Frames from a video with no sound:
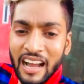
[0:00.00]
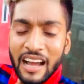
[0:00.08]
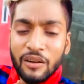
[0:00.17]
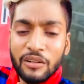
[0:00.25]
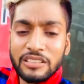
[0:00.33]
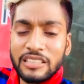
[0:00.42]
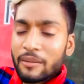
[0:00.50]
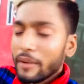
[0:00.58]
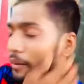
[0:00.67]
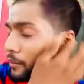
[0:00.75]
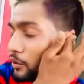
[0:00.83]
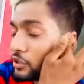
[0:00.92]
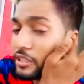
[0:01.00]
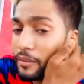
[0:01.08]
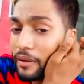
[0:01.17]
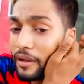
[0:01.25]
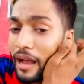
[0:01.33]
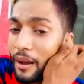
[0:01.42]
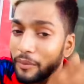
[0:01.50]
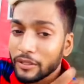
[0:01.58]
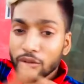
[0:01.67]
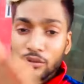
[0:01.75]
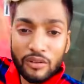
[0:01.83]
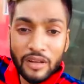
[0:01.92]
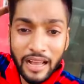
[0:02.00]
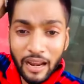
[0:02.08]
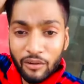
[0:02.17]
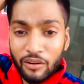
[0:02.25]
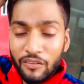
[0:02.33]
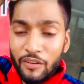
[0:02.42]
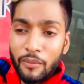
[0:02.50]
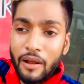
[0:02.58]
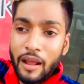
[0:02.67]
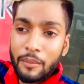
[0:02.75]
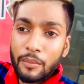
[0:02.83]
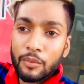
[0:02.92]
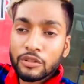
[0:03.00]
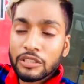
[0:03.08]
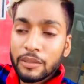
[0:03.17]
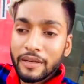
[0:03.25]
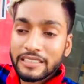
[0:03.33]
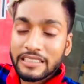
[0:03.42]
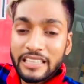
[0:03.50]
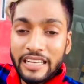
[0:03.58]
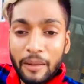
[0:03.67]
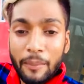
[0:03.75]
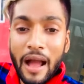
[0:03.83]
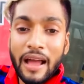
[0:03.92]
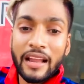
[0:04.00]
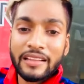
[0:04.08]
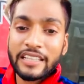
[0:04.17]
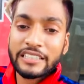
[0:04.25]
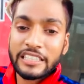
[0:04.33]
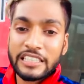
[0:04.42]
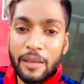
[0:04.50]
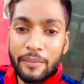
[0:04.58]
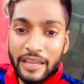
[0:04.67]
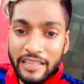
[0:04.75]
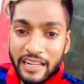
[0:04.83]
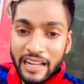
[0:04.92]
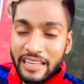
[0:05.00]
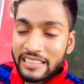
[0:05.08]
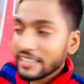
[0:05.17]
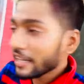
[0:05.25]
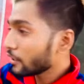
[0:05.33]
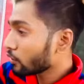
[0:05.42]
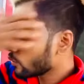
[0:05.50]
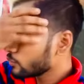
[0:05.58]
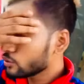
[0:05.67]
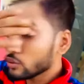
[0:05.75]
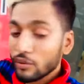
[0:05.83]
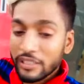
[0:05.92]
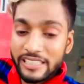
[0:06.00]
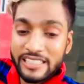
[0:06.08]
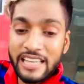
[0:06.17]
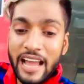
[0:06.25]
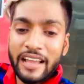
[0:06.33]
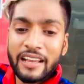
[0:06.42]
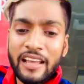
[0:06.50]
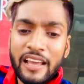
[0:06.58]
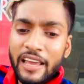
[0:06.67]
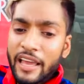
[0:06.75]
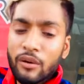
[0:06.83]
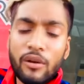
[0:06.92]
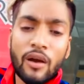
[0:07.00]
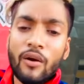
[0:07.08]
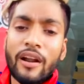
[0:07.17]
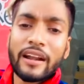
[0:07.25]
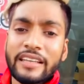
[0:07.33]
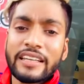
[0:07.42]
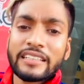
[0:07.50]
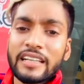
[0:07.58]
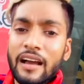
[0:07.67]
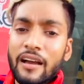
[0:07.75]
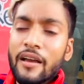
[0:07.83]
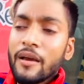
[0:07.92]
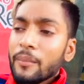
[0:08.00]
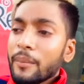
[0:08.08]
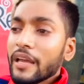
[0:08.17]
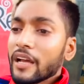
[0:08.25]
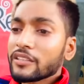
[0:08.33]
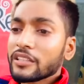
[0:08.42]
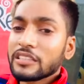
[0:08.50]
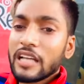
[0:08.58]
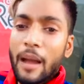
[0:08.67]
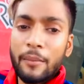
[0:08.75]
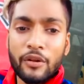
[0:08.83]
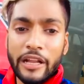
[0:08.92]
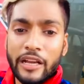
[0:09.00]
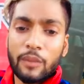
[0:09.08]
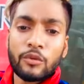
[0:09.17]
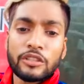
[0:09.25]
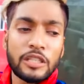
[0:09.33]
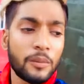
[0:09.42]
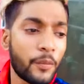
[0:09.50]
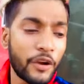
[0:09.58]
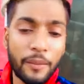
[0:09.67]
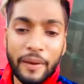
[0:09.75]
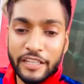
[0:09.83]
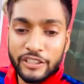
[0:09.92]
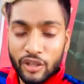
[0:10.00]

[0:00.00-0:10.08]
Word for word: আর হচ্ছে ভাই আমি বুঝতে আমার চুলগুলো কালো করে ফেলবো আর আমি বুঝতে পারছি যে এটা বাংলাদেশ ইসলামিক একটা কান্ট্রি এরকম চুল স্টাইল এগুলো করা ঠিক না বিকজ হচ্ছে আমিও তো একটা মুসলিম পরিবারের